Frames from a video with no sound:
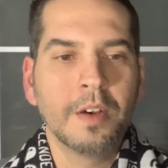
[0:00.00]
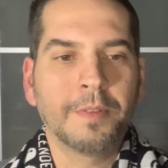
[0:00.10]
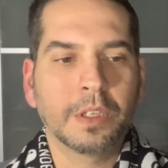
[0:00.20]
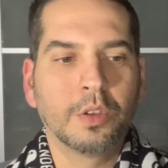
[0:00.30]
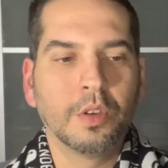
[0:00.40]

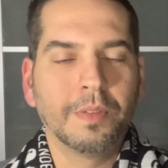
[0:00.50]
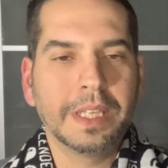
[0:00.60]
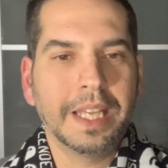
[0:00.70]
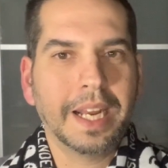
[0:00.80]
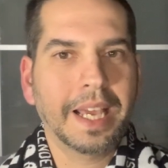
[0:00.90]
fatto
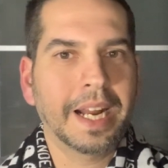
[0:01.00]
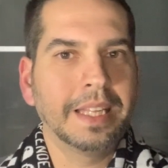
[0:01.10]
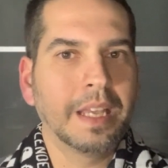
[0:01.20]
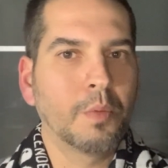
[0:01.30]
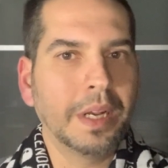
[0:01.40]
vedere
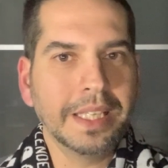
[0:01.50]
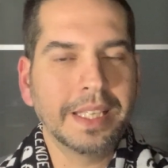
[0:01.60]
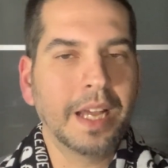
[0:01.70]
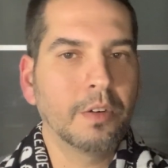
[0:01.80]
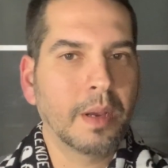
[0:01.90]
grande
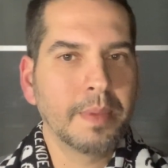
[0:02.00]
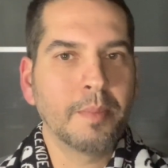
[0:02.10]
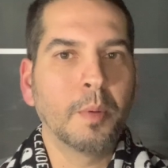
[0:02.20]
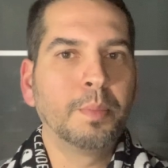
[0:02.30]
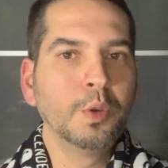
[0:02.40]
qualità, non
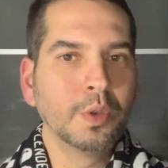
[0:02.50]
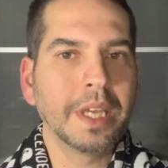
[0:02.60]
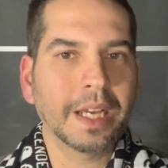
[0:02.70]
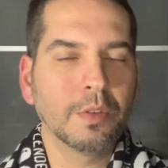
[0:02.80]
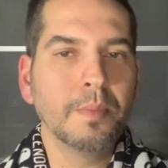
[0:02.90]
abbiamo più
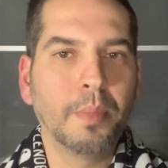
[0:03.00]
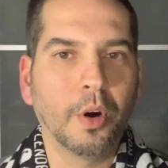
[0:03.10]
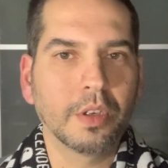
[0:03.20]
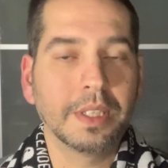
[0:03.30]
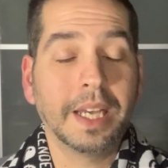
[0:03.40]
tirato in
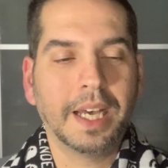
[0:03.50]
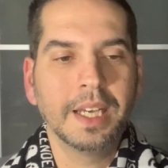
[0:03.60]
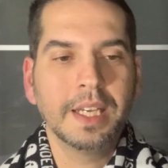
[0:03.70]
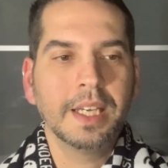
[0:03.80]
porta,